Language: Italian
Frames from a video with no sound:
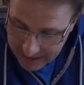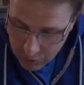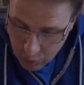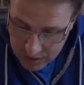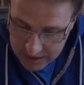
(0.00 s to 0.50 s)
la
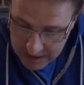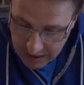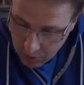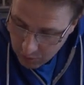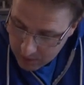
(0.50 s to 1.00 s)

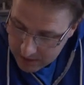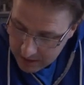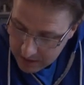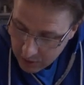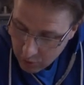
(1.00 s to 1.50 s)
Tunisia
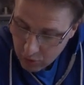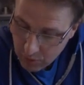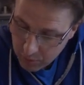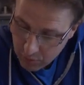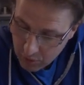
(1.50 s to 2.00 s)
conquista il
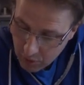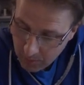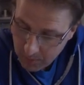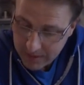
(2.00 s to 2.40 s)
secondo punto,